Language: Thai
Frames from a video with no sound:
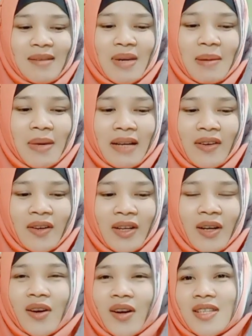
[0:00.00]
สำหรับคลิปวิดีโอนี้
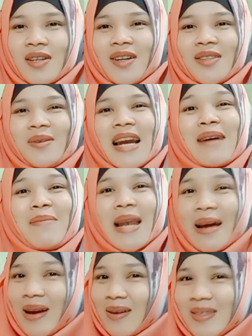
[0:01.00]
ขวัญก็จะขอตัวลาไปแล้
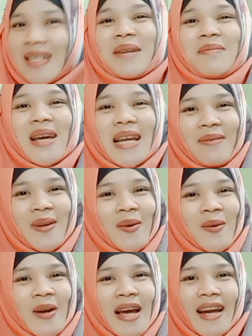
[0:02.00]
วแล้วเจอกันใหม่คลิปวิดีโอ
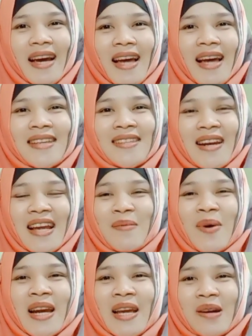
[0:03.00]
หน้านะคะอัสสลามุ
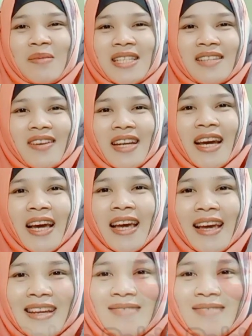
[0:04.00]
อะลัยกุมนะสวัสดีค่ะ